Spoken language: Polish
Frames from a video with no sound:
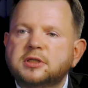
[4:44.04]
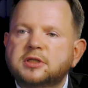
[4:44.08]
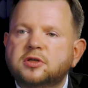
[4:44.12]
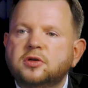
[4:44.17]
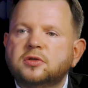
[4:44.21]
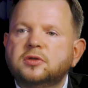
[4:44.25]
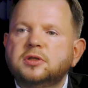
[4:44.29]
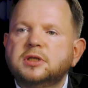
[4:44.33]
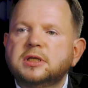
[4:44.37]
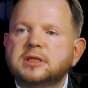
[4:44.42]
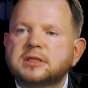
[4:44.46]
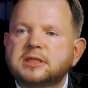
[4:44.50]

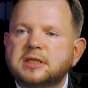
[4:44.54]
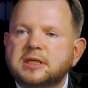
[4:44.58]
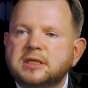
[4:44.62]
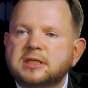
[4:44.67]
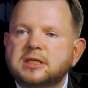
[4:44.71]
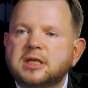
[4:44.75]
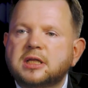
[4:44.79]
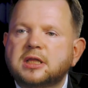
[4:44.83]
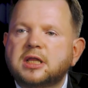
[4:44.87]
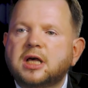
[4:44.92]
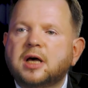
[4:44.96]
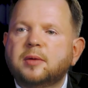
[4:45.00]
zgodnie z
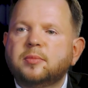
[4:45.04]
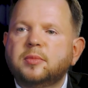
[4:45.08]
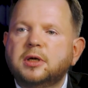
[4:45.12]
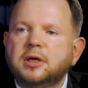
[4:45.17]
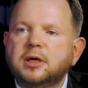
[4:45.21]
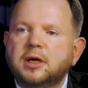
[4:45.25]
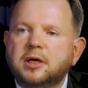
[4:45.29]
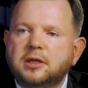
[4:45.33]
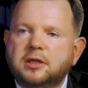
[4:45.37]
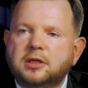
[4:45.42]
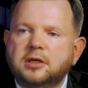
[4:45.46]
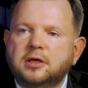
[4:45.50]

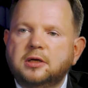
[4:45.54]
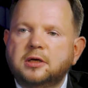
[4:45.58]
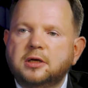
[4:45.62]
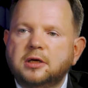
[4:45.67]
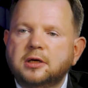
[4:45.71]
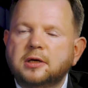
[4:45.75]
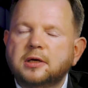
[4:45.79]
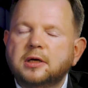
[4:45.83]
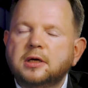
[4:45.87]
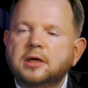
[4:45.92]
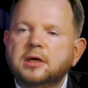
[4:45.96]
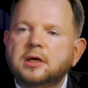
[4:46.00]
zasadami etyki.
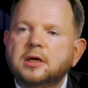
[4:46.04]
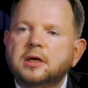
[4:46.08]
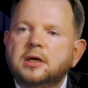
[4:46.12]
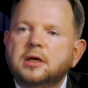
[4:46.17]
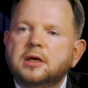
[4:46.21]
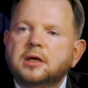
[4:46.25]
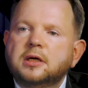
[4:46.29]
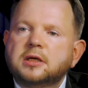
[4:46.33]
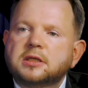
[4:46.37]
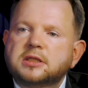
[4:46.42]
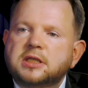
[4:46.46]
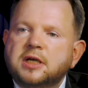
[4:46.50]

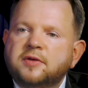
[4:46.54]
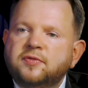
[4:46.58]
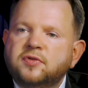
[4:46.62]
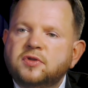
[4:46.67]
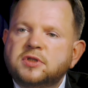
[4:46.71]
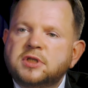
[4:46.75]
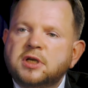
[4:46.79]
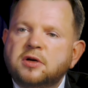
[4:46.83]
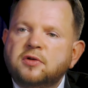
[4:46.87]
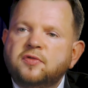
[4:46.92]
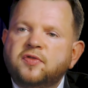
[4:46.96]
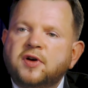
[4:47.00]

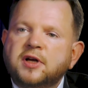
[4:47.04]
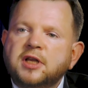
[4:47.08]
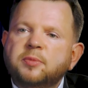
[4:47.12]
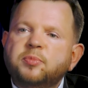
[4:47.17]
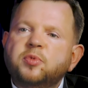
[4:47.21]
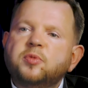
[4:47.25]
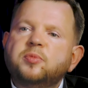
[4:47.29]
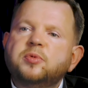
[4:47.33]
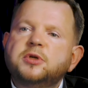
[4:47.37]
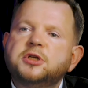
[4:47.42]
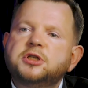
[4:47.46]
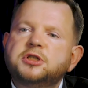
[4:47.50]
Zawód zaufania
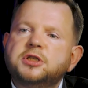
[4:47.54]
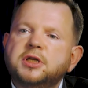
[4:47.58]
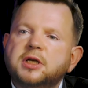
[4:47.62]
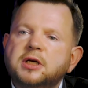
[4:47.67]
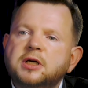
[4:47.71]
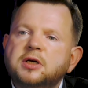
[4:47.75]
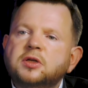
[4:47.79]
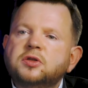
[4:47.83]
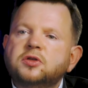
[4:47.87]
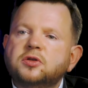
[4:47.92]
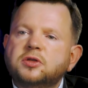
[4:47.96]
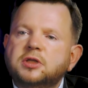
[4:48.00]

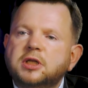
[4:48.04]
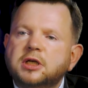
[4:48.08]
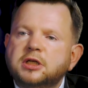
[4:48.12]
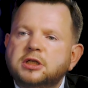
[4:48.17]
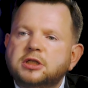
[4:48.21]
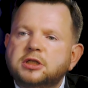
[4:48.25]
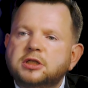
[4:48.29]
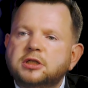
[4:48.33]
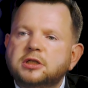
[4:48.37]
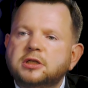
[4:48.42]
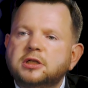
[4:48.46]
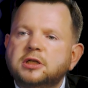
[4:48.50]
publicznego to
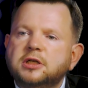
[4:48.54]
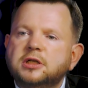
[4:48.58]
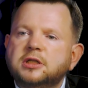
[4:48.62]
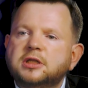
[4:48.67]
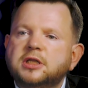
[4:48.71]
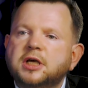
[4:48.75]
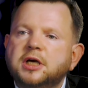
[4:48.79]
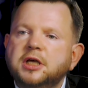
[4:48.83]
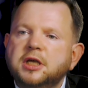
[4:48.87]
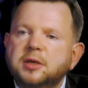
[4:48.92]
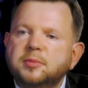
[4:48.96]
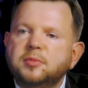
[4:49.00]
też y,
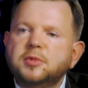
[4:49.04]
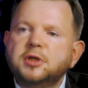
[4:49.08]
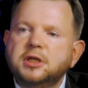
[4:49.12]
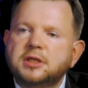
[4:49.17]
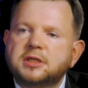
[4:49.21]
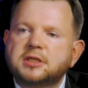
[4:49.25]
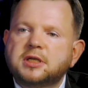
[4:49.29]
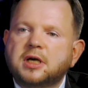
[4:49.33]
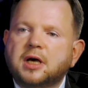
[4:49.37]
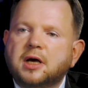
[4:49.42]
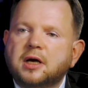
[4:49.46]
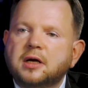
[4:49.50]

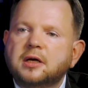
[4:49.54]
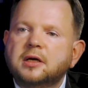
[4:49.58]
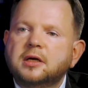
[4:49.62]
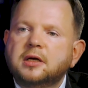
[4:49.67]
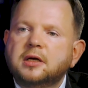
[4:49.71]
tajemnica